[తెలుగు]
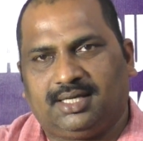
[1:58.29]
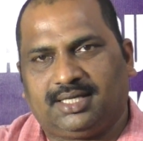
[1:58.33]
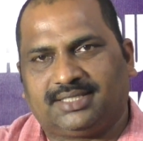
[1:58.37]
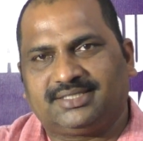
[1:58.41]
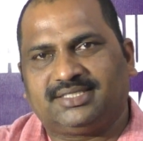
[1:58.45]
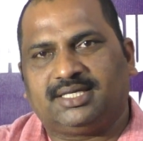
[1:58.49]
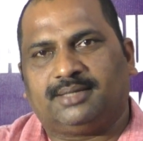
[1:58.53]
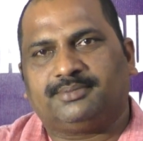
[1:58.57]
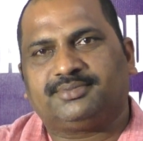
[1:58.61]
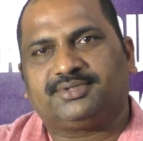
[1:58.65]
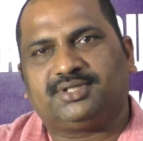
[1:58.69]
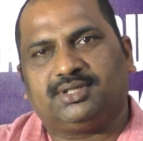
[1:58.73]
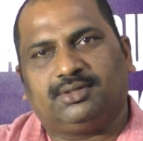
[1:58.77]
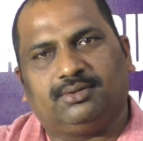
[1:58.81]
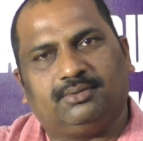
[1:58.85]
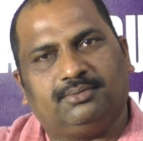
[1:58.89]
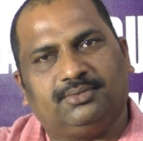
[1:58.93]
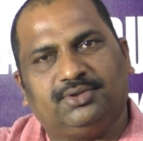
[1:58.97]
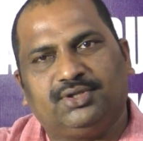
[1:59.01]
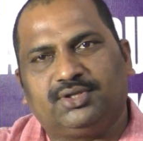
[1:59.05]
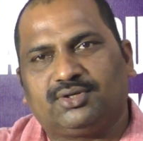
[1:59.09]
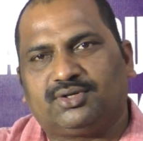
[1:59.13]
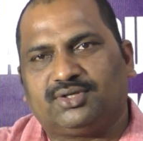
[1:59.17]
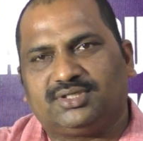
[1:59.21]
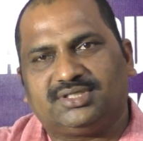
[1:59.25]
ఎగ్జామ్స్
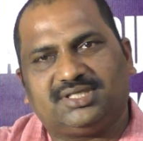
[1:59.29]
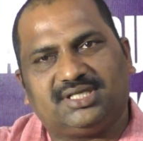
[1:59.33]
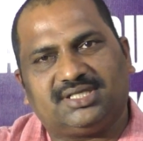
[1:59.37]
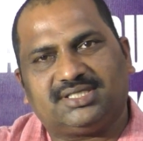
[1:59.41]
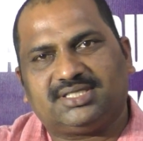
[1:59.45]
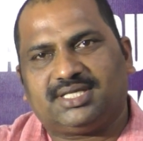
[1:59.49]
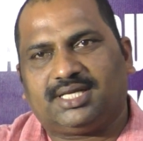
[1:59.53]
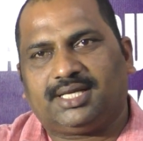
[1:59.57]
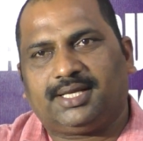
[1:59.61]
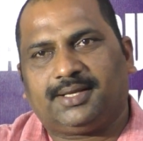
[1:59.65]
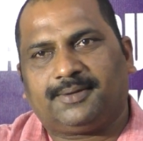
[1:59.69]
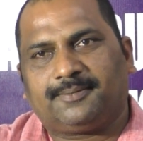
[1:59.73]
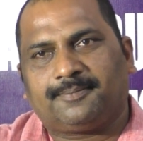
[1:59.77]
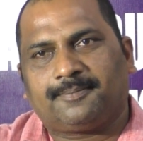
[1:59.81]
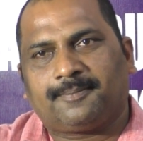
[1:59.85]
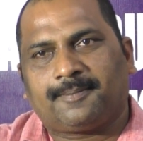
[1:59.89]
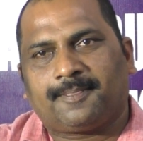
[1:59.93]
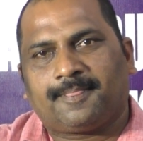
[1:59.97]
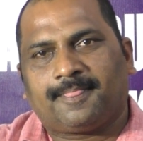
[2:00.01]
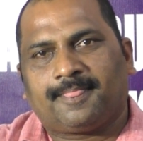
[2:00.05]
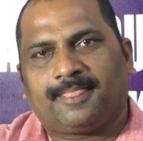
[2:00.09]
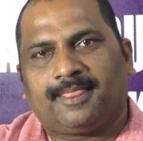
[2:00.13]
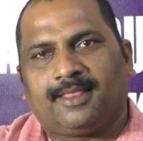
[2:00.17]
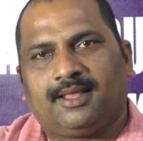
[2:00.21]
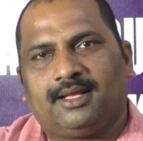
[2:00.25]
ముందుకు వచ్చేసాయి
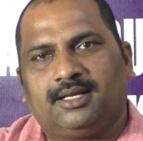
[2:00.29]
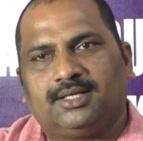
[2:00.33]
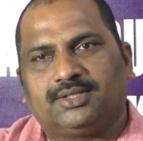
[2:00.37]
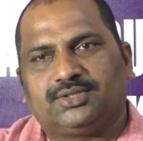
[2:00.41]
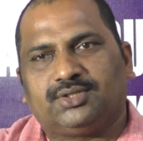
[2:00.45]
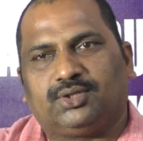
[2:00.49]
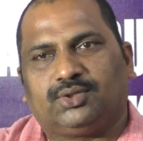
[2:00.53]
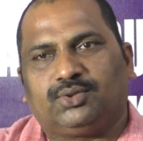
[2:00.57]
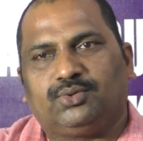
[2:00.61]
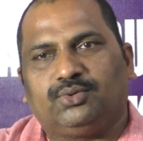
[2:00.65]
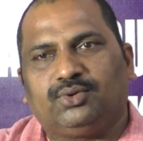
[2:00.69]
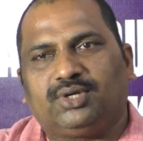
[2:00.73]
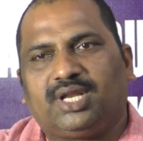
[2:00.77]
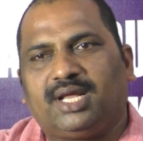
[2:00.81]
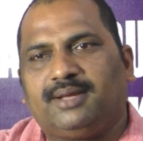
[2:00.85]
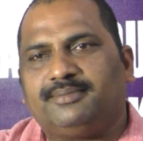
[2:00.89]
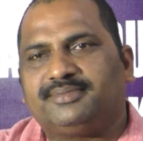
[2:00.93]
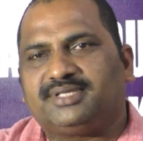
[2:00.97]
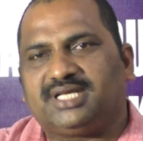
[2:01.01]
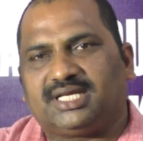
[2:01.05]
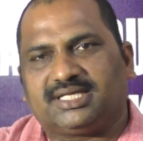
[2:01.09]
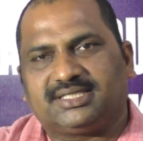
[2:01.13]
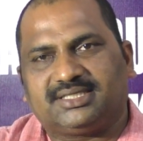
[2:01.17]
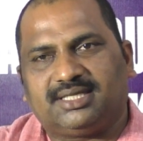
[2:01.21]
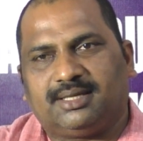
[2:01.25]
సో టూ
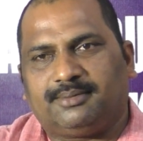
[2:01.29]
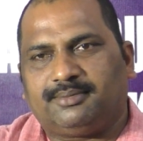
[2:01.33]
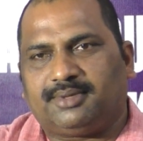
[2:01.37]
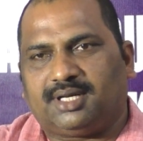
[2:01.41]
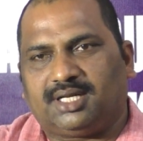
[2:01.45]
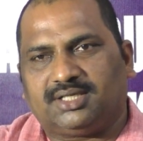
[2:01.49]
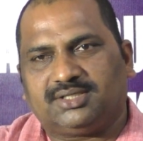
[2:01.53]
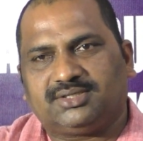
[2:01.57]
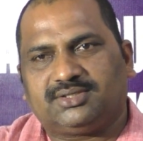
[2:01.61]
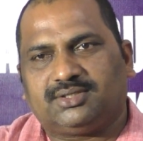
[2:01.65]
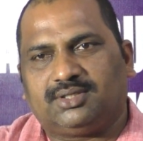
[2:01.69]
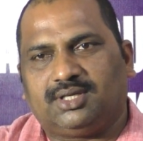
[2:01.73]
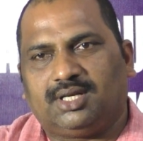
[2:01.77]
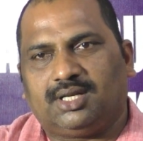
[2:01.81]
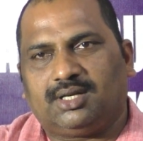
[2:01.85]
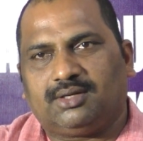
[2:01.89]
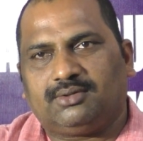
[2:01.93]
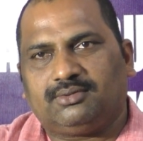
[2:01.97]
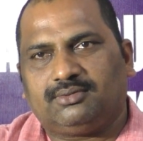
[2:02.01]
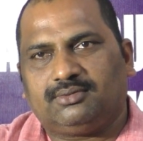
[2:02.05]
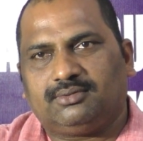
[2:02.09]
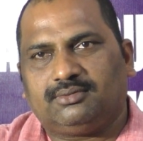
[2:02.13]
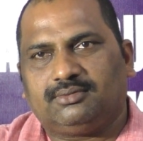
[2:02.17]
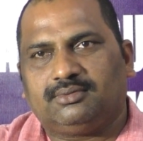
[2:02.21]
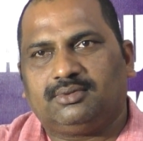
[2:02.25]
టైమ్స్ ఎగ్జామ్
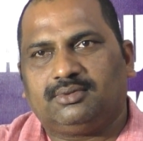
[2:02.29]
రాస్తున్నారు